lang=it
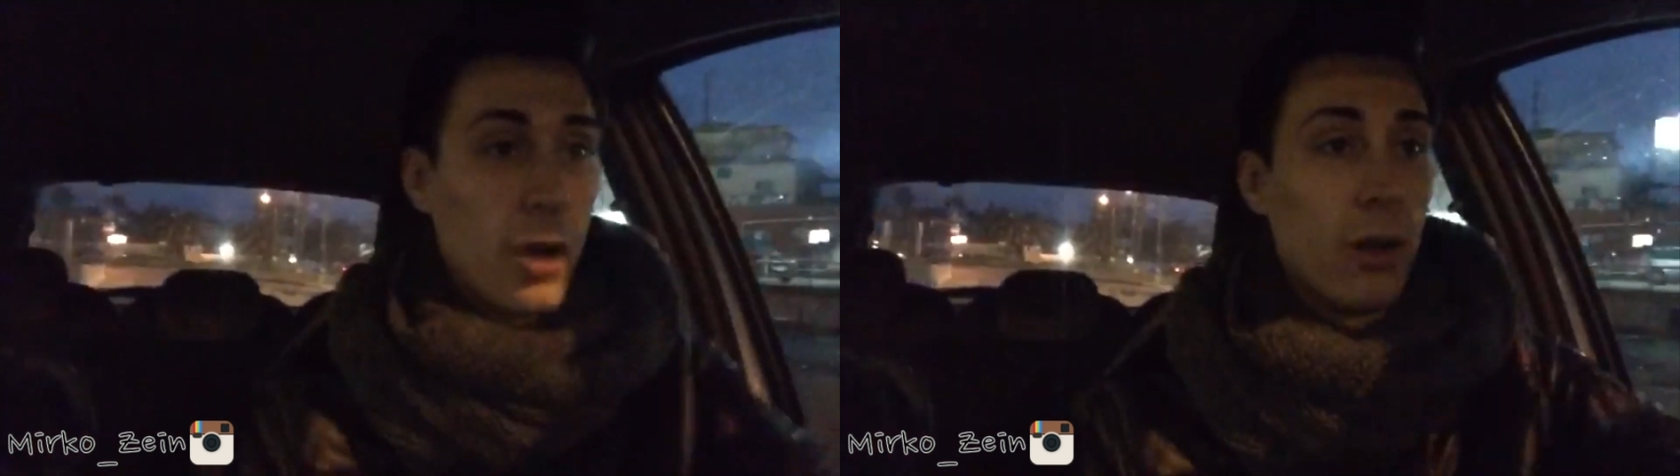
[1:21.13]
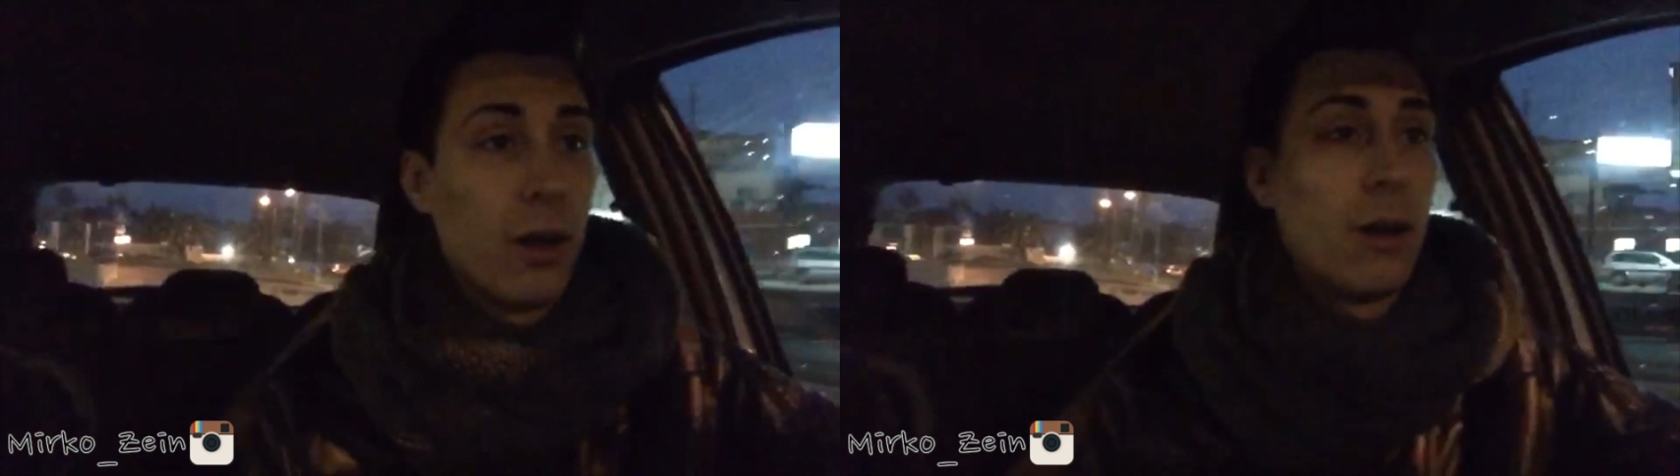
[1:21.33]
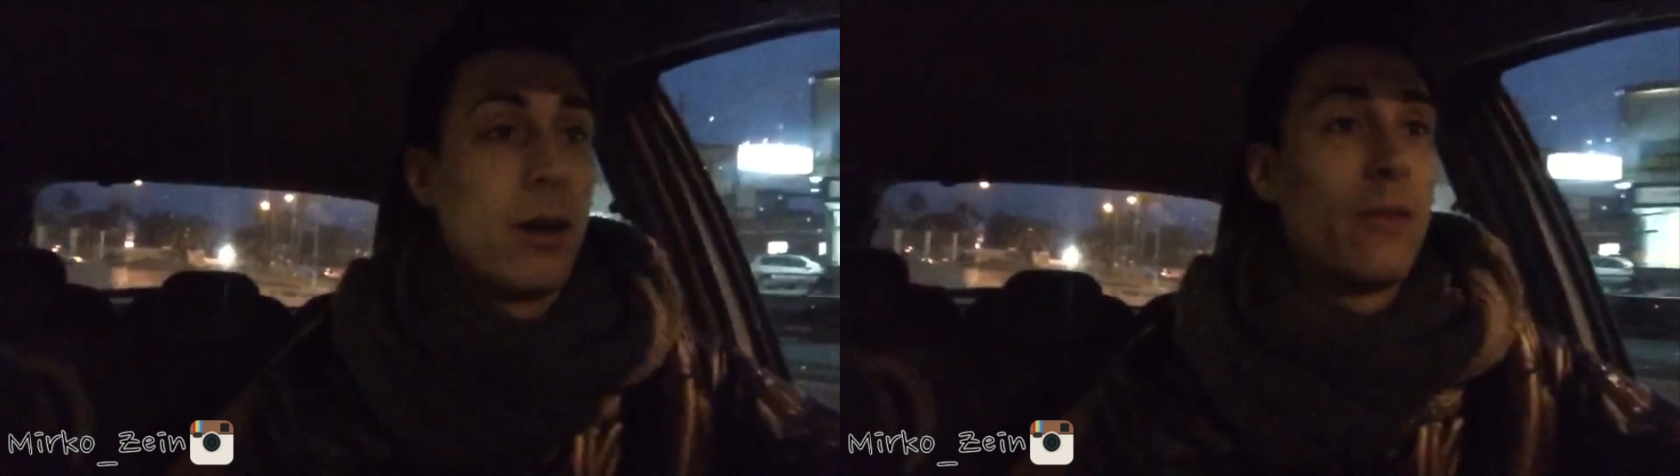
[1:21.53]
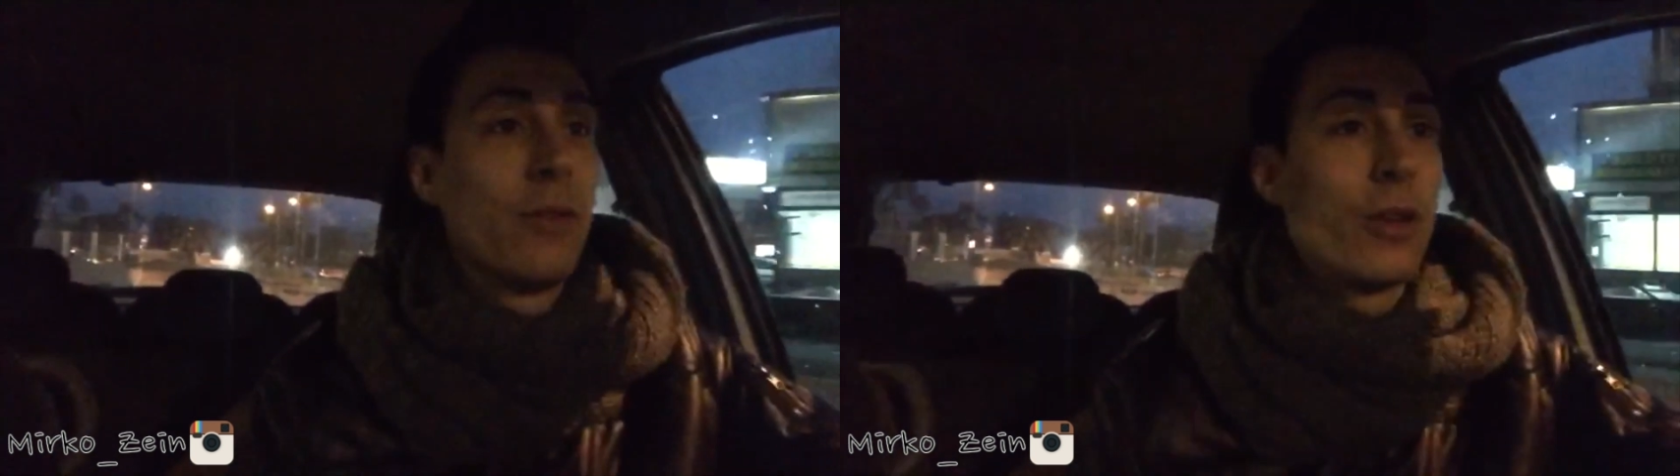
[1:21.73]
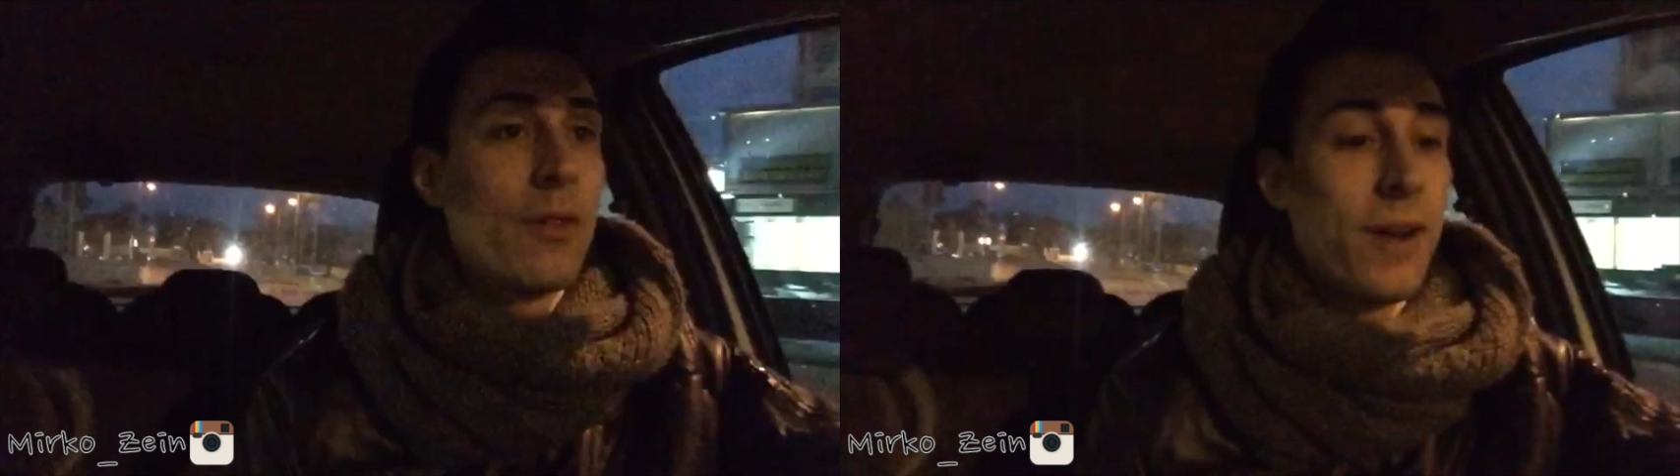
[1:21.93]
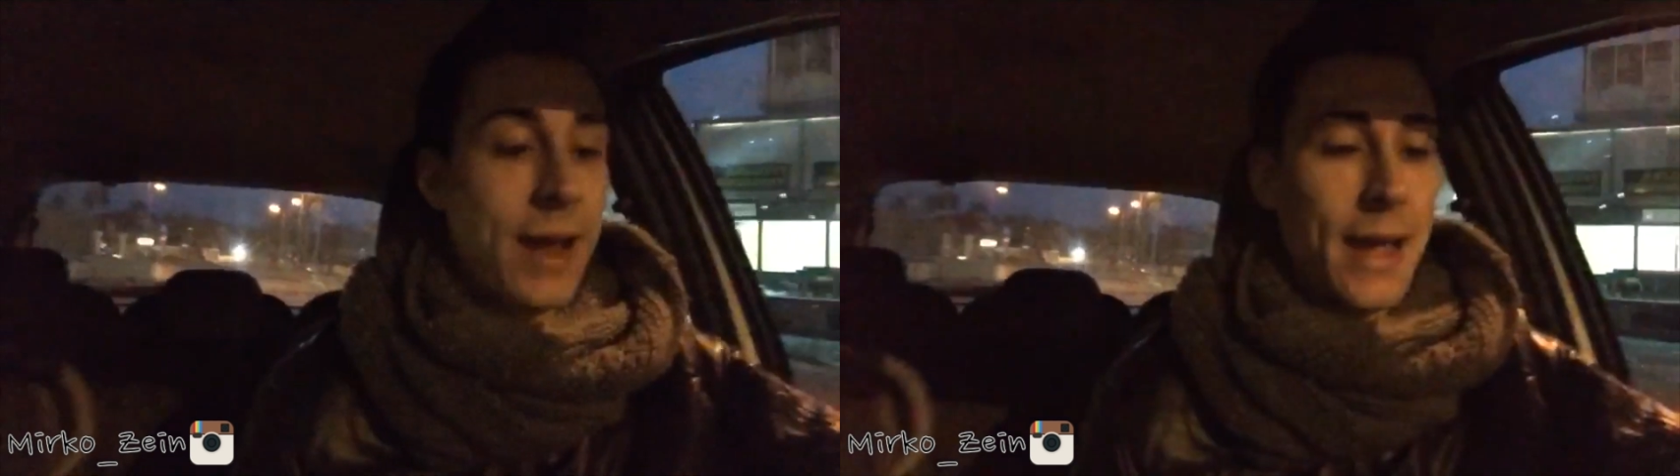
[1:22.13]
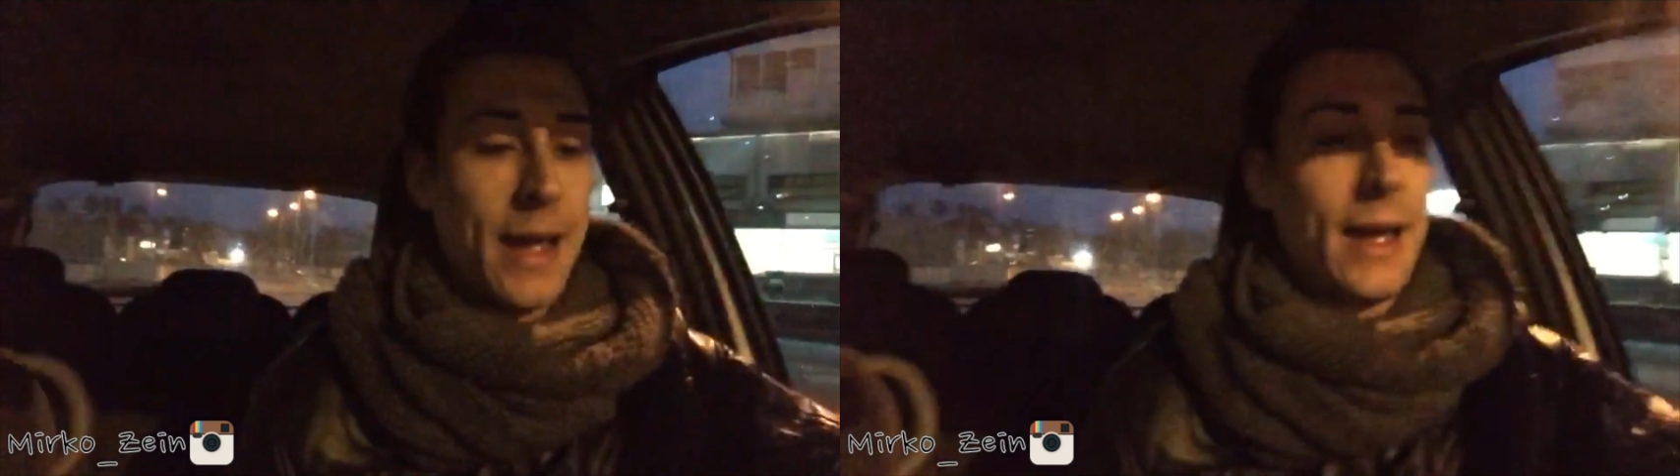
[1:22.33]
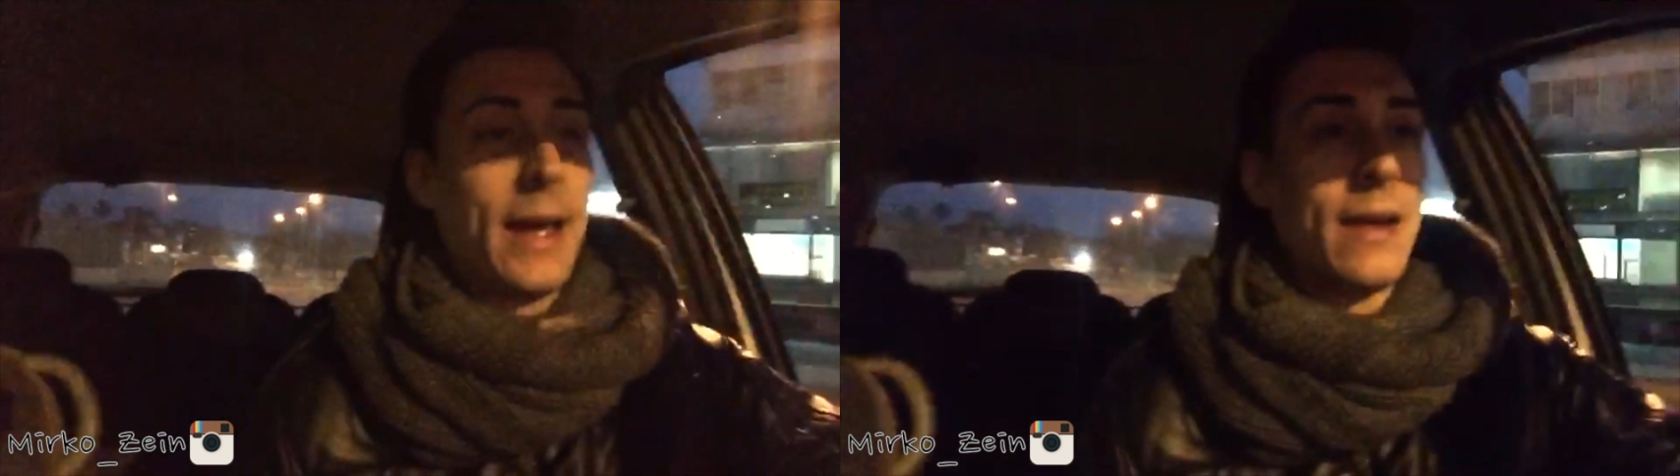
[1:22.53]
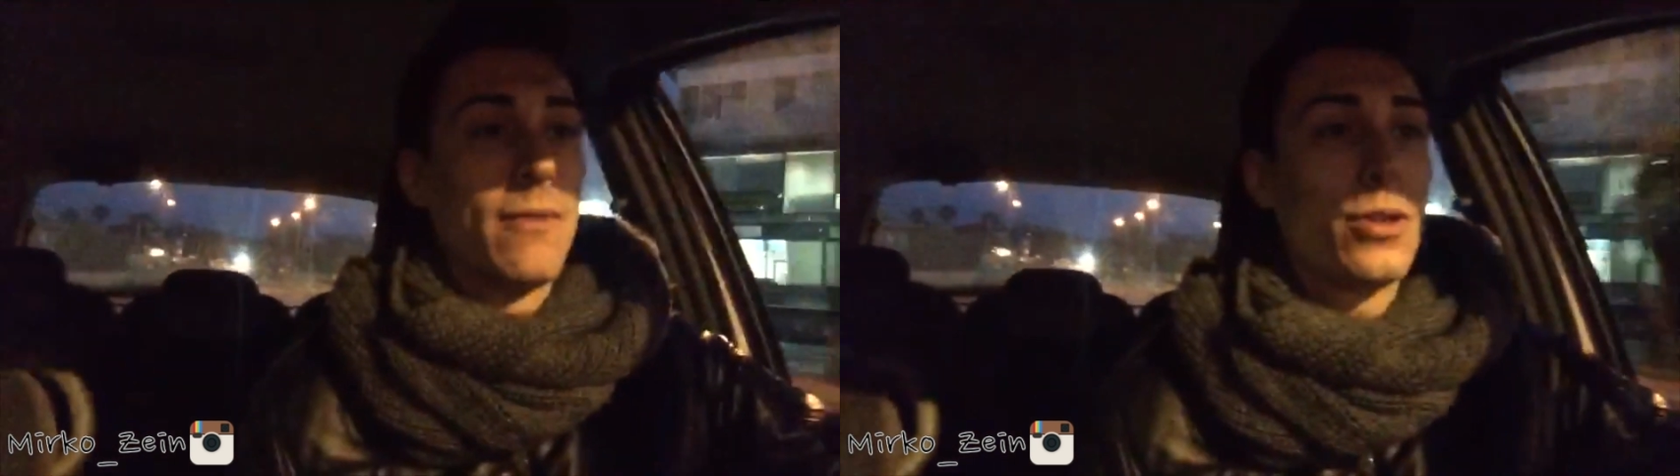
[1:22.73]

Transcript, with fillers: oh, voglio, fare,